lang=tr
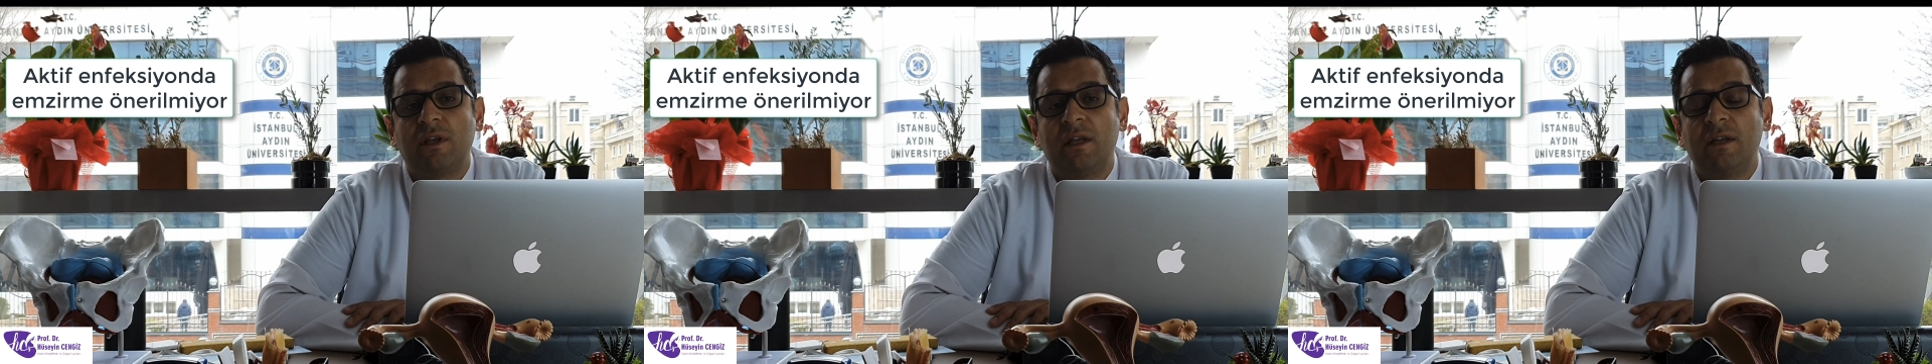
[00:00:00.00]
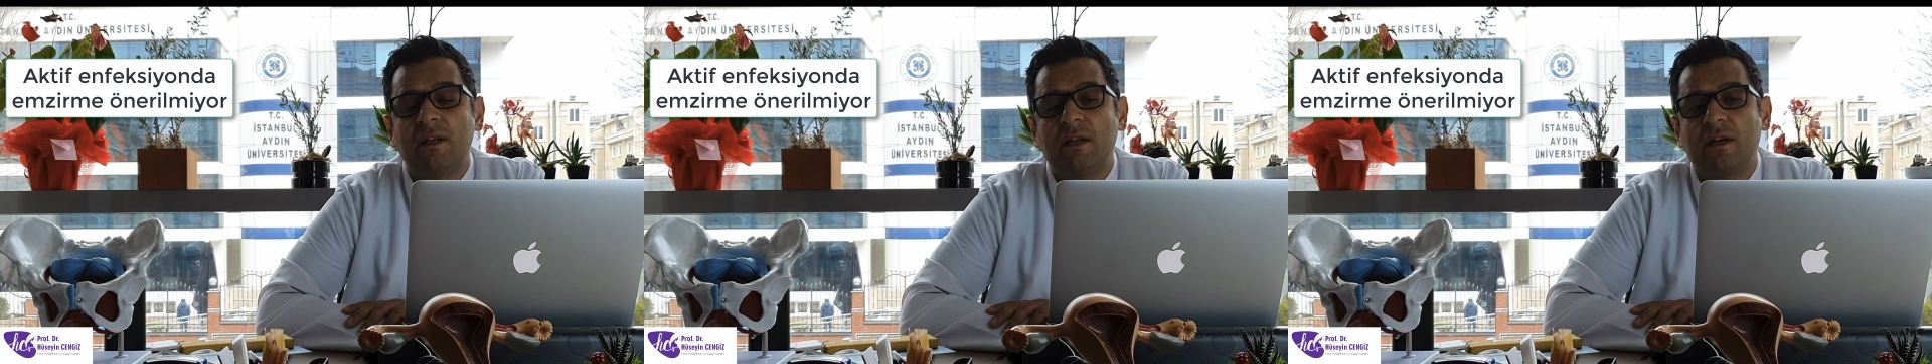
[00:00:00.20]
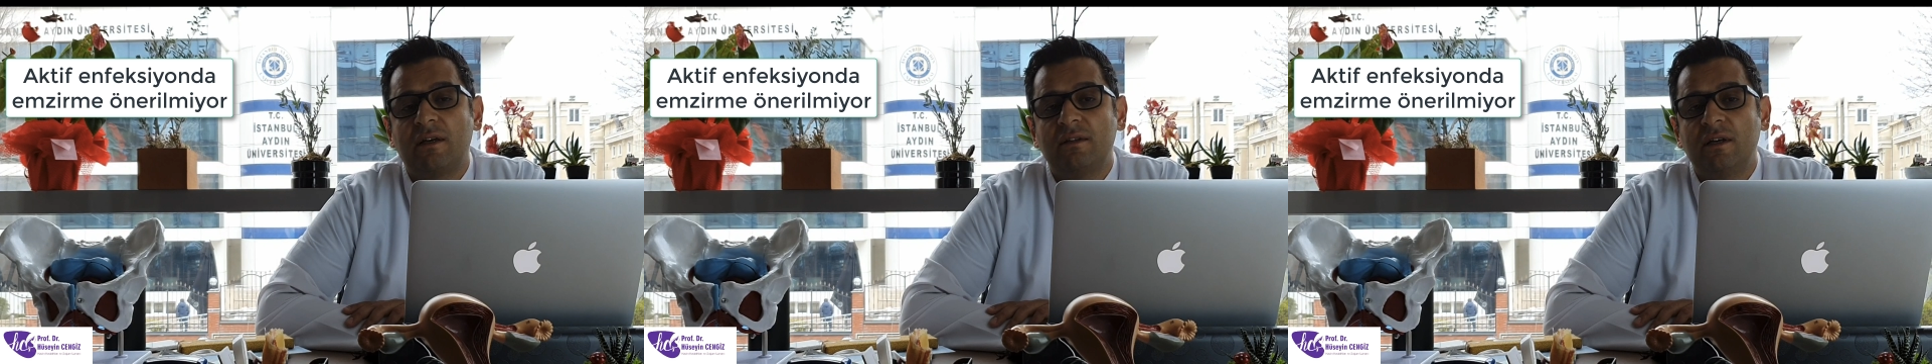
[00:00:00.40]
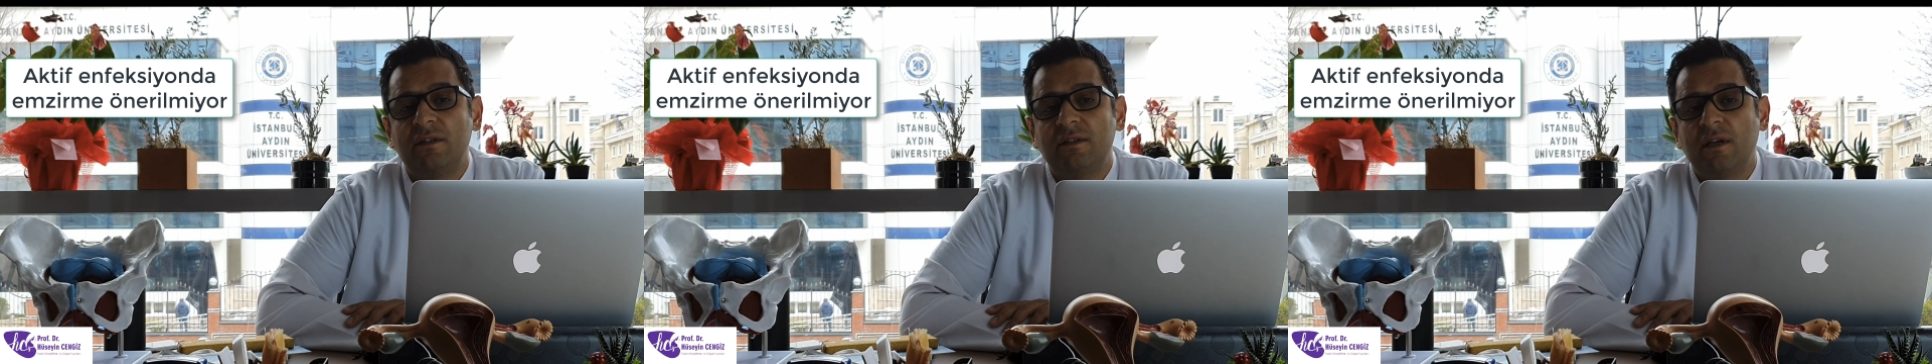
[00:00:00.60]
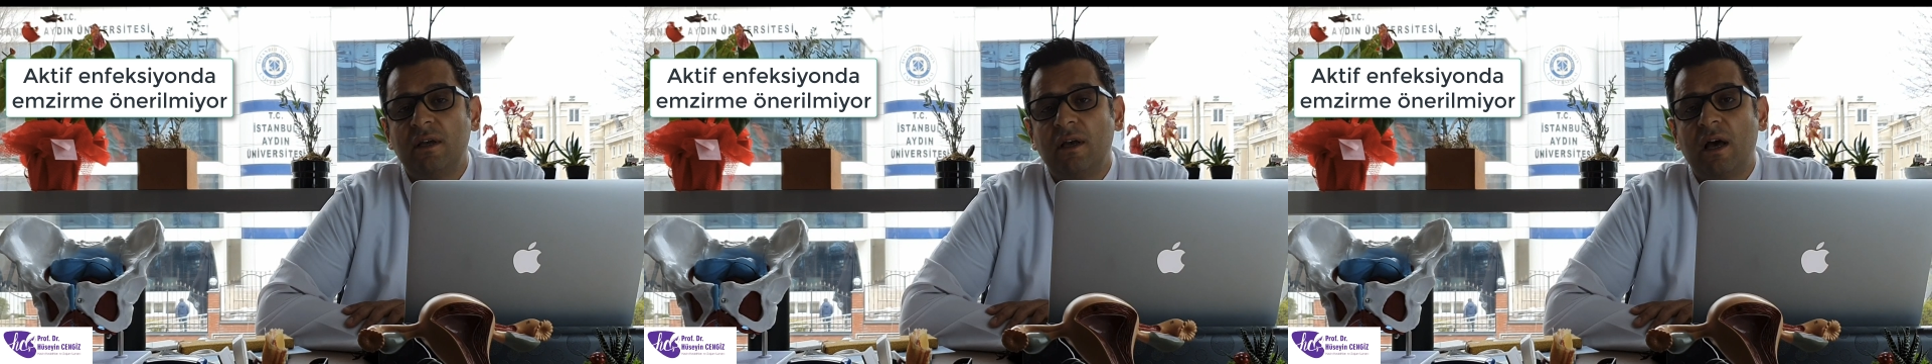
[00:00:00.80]
yenene
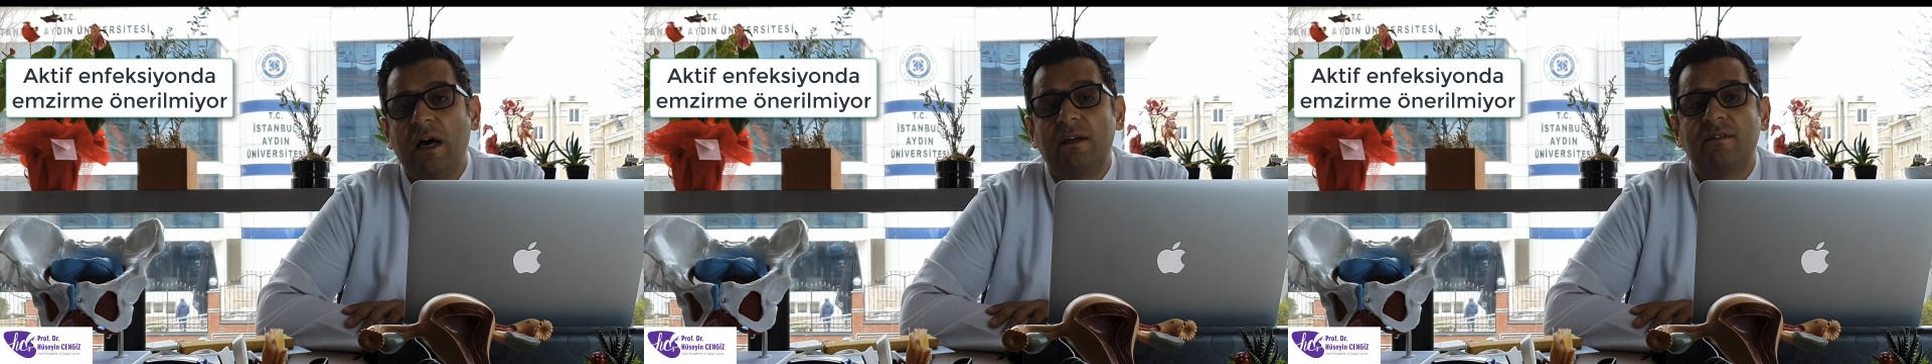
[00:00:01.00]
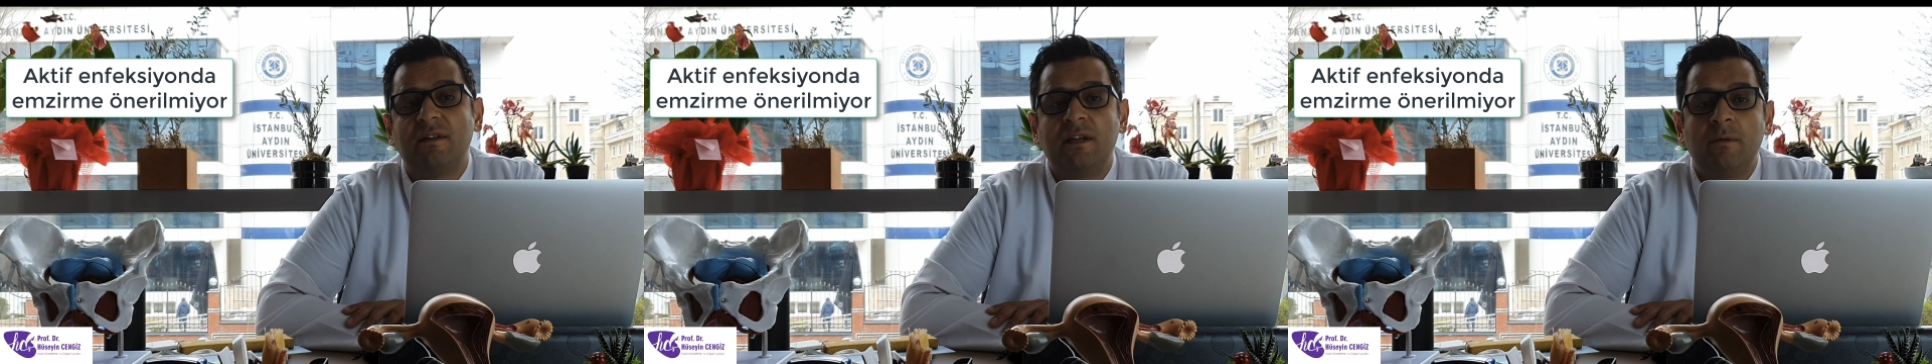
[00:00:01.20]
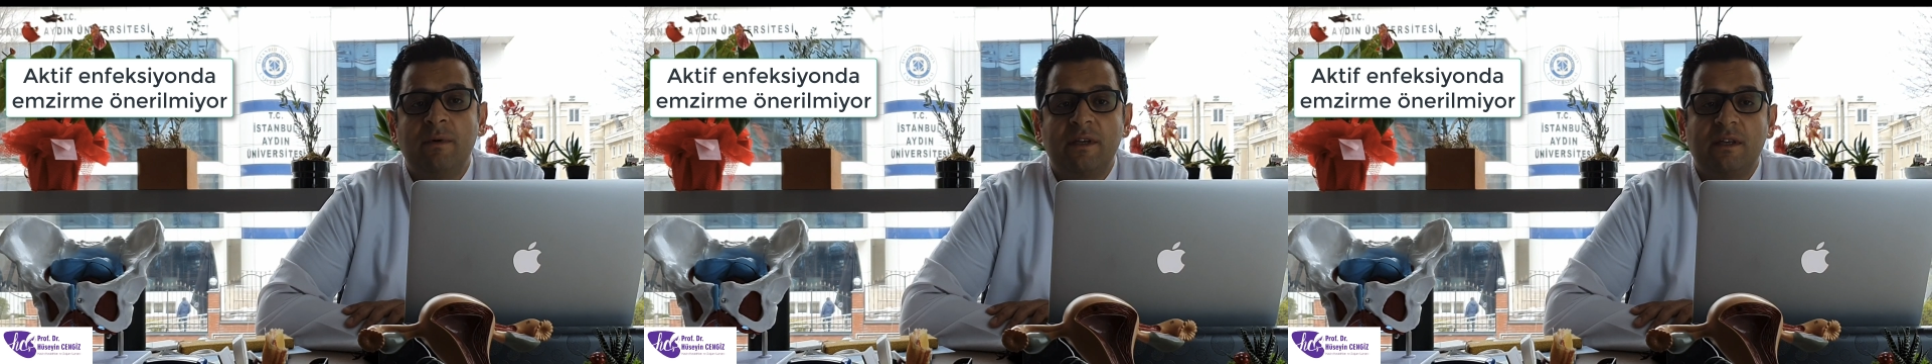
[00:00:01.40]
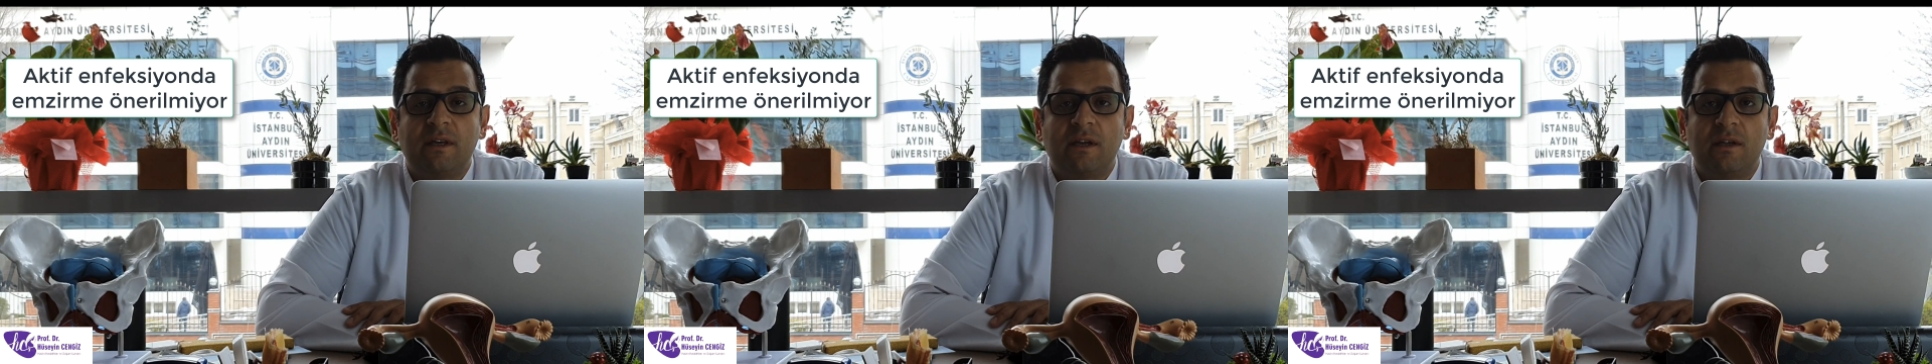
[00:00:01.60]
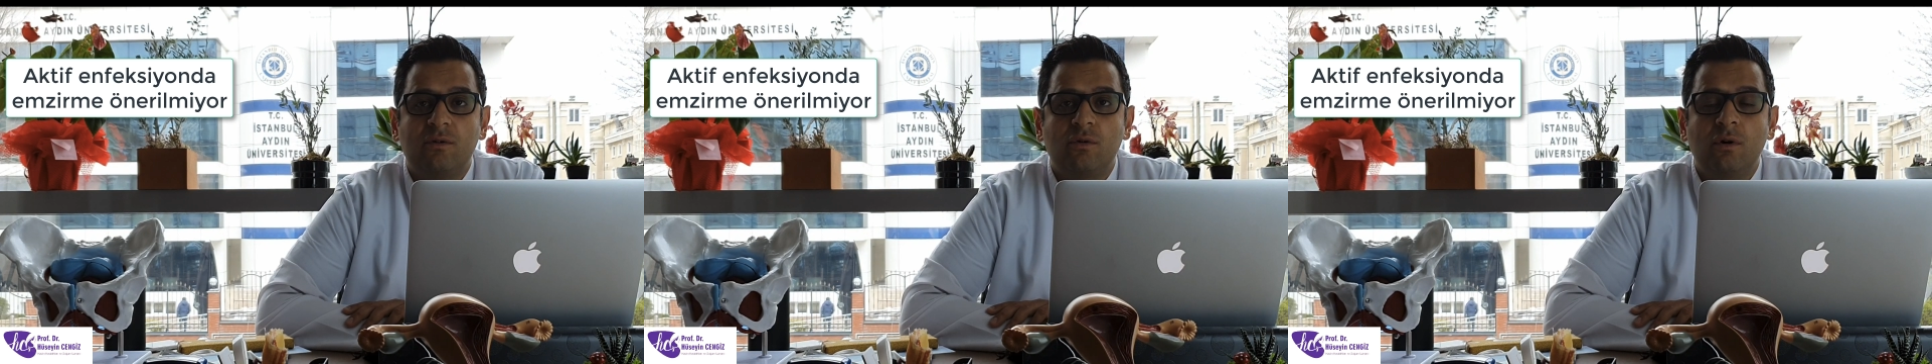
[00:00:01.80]
kadar ertelemek
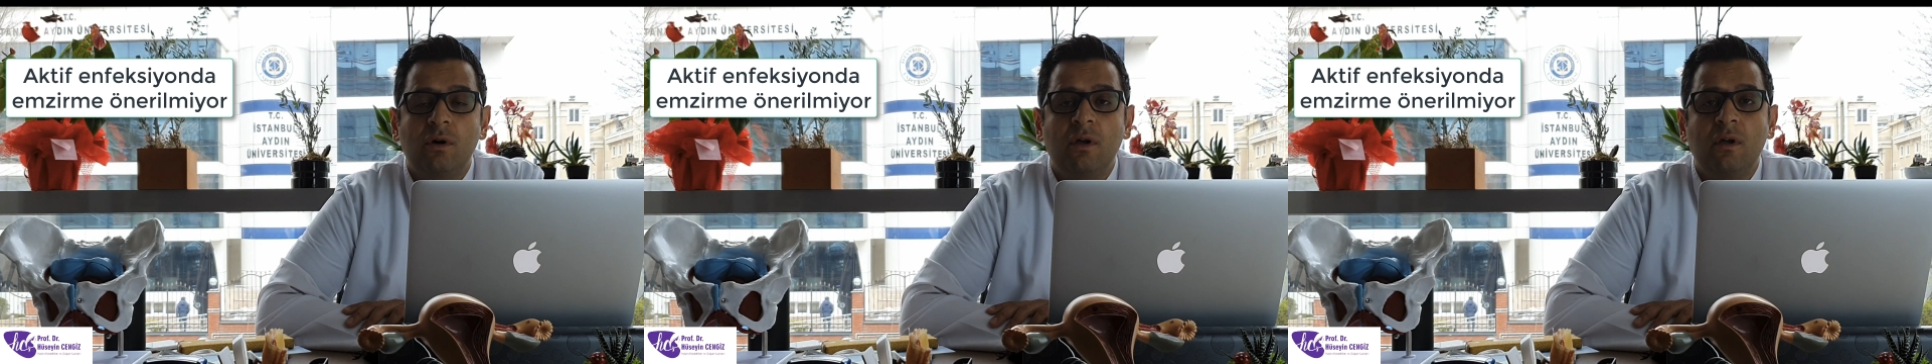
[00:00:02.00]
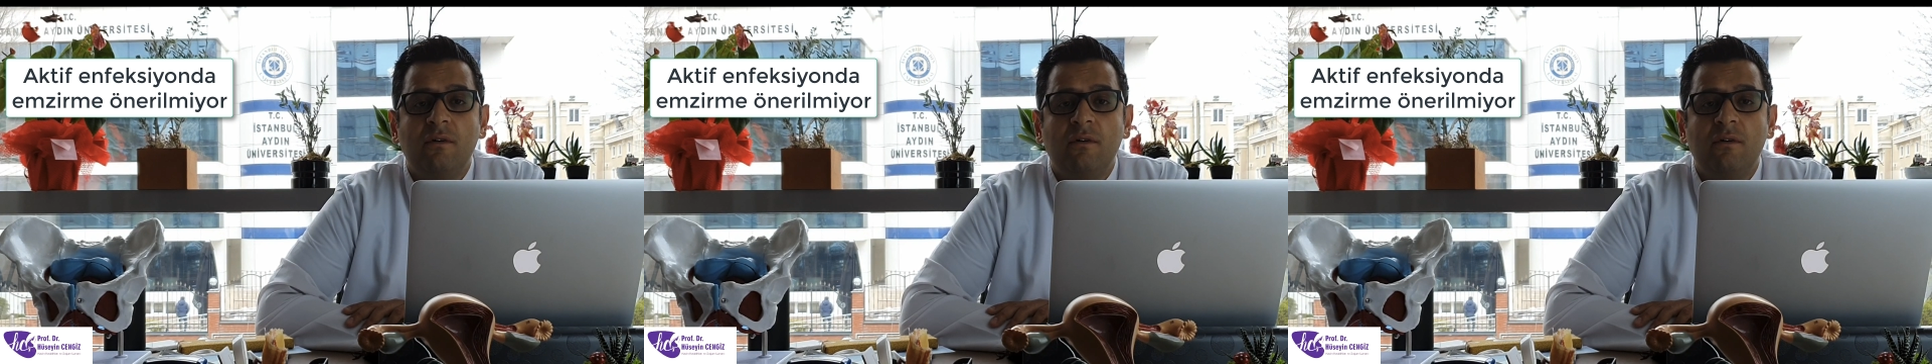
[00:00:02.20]
gerekiyor.